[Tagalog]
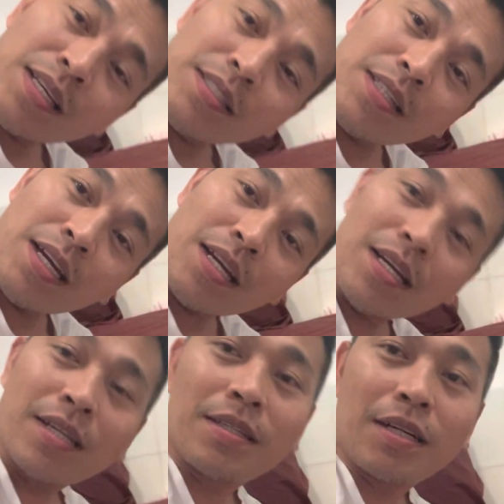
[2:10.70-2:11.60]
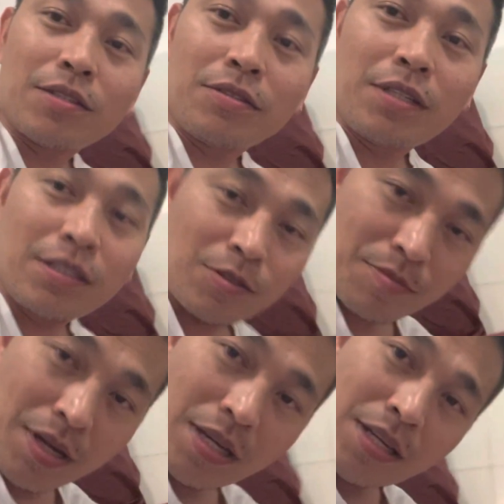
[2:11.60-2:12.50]
Yeah, according to
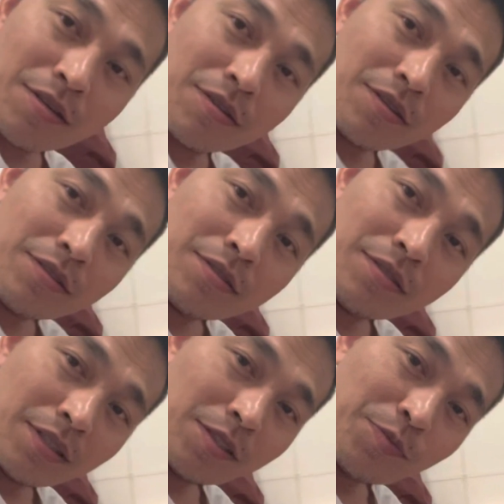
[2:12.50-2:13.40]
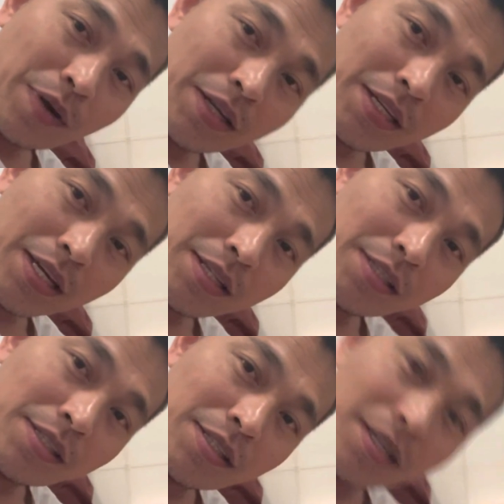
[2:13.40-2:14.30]
my ano,
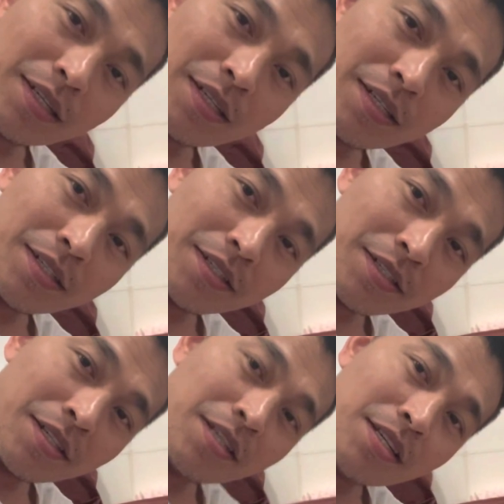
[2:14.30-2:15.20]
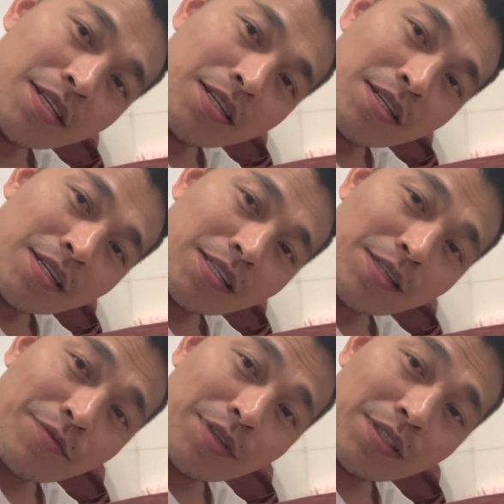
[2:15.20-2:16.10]
experience, uh,
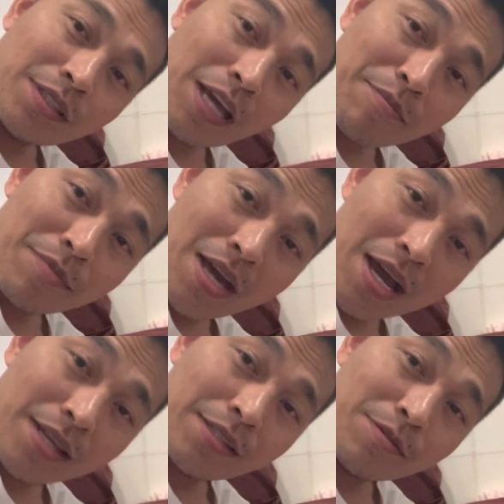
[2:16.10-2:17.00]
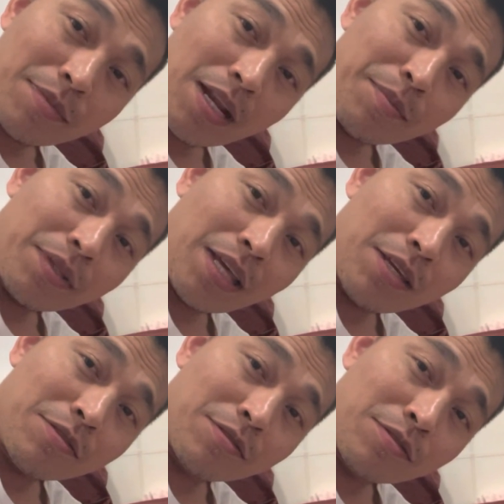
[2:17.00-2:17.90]
kasi first time dad, so marami
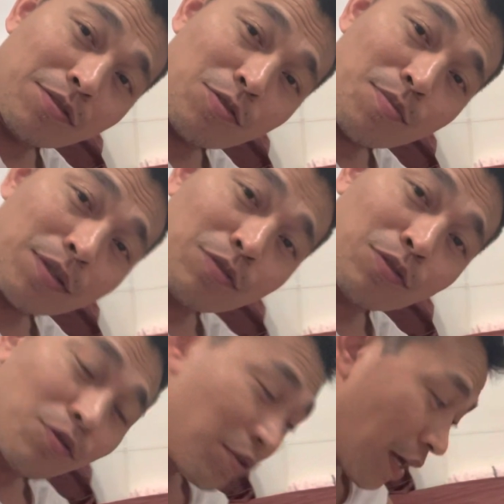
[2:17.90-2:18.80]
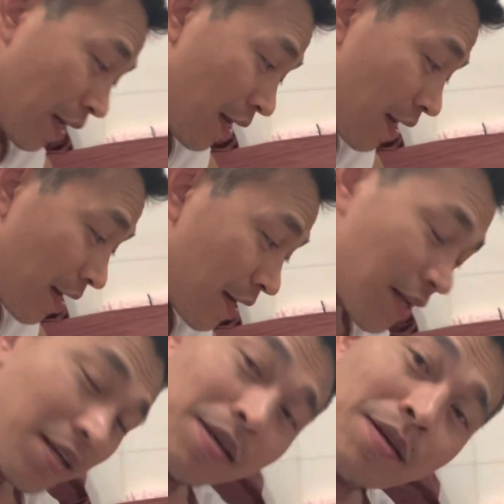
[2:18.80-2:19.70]
tayong gustong matutunan
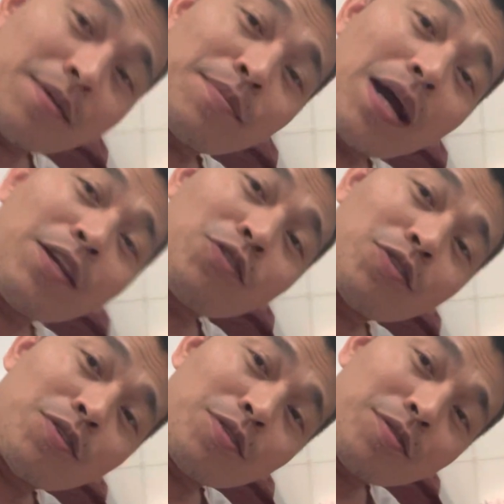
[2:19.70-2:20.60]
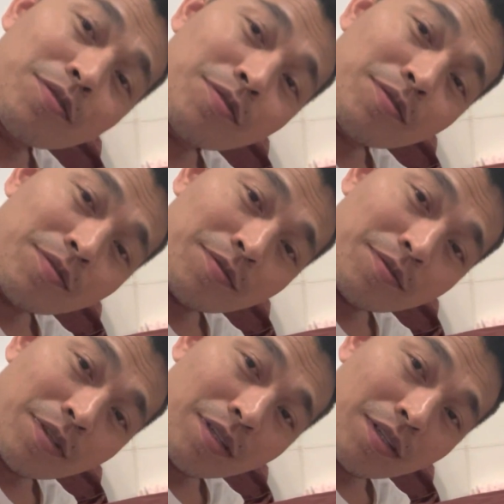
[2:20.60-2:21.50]
paano
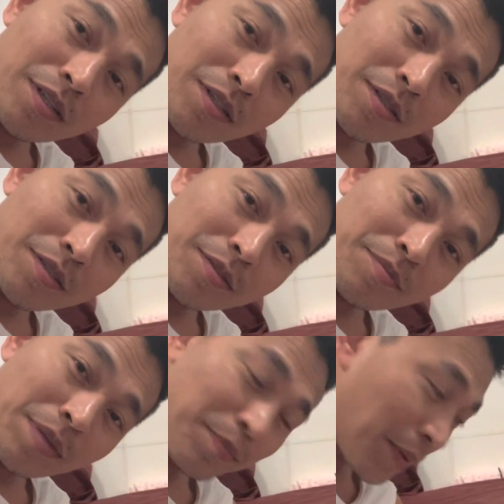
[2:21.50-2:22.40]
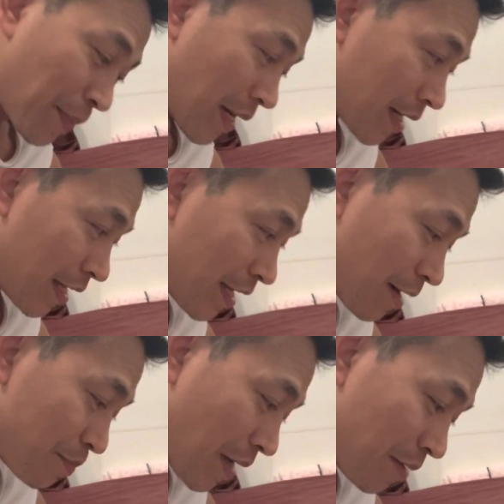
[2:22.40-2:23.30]
uh, pagpapalaki
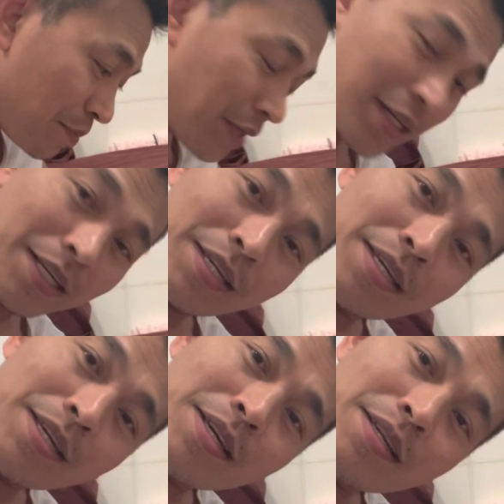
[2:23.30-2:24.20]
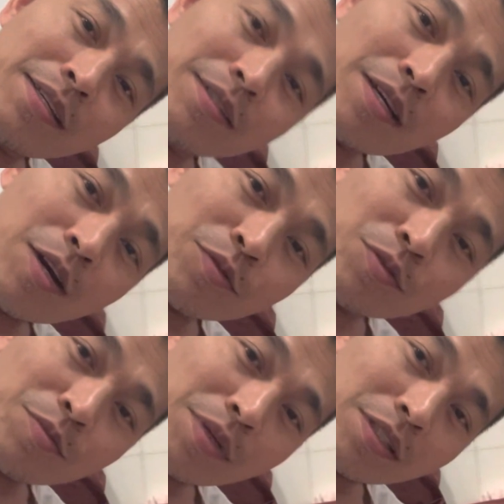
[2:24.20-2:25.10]
ng baby. How
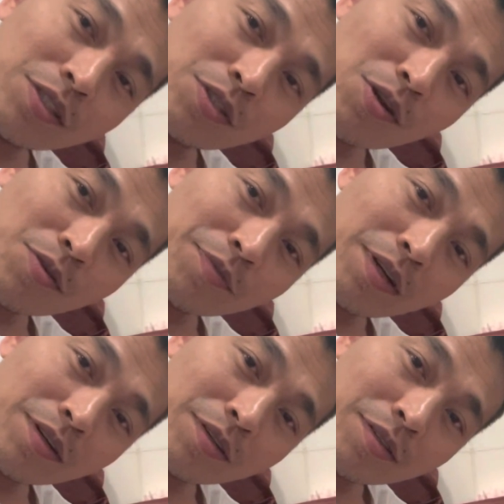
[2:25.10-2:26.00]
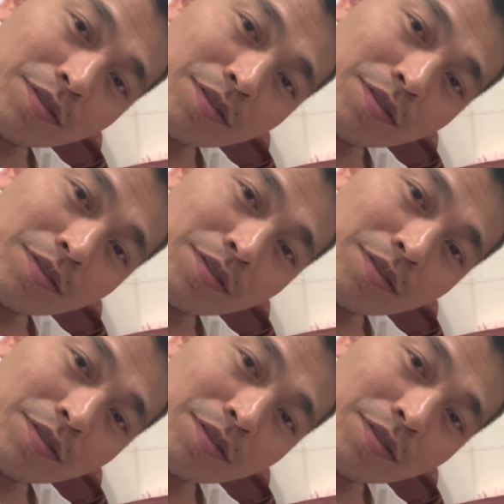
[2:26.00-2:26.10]
to make strong pero